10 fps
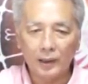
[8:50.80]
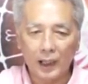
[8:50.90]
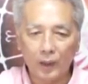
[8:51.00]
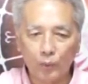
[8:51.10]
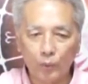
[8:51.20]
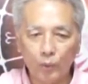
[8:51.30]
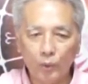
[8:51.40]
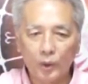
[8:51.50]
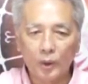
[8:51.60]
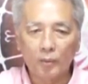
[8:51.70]
ราหู
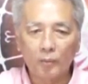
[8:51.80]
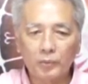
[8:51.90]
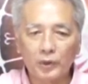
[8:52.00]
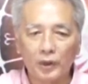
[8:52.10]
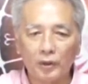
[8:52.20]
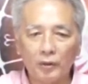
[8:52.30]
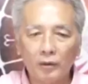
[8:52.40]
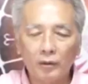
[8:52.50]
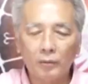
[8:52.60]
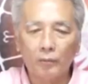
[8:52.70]
จึง
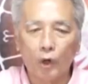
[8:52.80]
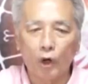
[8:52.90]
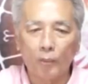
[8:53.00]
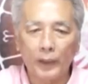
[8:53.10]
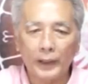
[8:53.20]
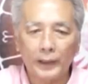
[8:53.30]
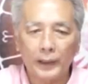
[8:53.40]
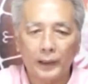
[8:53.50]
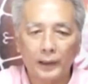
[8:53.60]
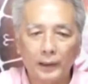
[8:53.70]
มองไม่
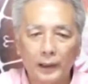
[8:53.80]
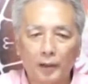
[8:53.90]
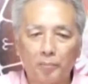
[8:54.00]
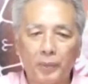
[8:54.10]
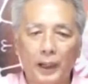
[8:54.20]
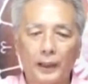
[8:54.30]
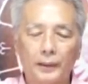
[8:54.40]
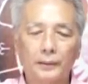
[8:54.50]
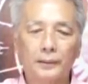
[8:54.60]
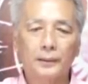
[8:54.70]
เห็นเลขแปด
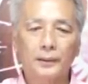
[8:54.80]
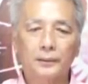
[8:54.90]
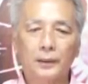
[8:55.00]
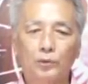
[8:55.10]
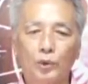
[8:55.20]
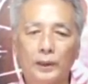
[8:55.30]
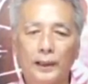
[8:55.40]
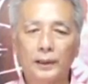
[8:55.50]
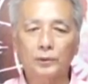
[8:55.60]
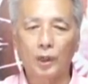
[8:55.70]
แต่ส่วนใคร
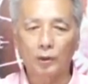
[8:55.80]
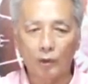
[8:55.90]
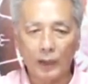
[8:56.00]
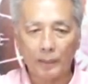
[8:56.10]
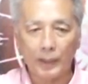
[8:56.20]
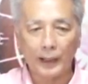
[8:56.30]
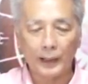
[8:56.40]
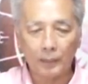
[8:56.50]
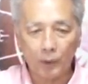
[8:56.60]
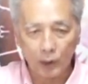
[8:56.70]
จะชอบก็ว่าไป
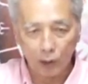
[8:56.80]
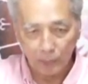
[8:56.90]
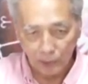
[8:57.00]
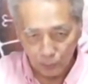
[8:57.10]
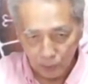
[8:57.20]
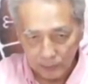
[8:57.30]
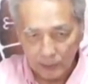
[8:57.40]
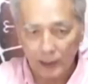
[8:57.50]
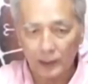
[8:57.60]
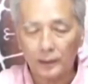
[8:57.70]
นะ เพราะเขาเป็นจุล
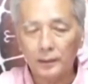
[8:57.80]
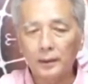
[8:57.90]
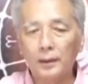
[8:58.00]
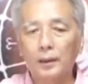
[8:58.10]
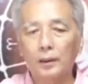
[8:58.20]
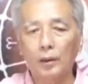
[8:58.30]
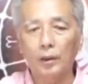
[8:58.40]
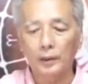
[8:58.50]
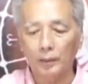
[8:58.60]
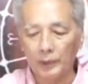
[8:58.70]
จักร ก็
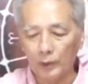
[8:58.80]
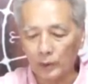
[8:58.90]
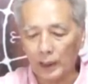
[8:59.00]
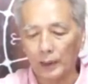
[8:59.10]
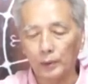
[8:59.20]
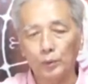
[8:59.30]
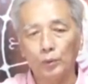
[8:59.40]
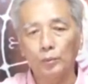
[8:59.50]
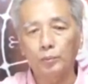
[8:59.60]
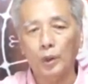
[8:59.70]
ยังมีโอกาสอยู่
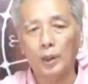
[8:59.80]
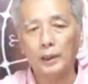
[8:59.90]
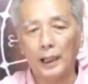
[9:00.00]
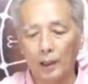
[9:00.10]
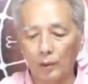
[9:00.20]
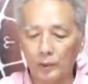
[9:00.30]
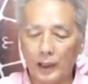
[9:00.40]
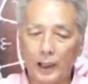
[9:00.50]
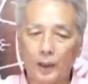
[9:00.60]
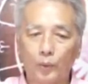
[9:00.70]
เพราะดาว
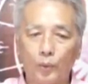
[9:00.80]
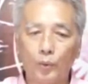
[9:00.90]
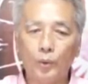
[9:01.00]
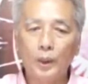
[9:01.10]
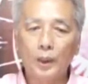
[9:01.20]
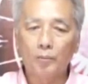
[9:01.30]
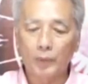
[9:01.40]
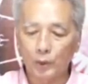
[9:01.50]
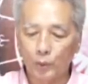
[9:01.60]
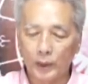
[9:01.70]
ราหู
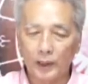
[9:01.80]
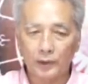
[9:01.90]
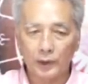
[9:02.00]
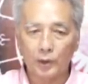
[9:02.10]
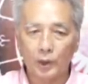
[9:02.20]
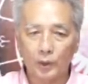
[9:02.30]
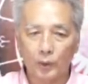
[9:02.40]
มาอยู่ในราศีกรก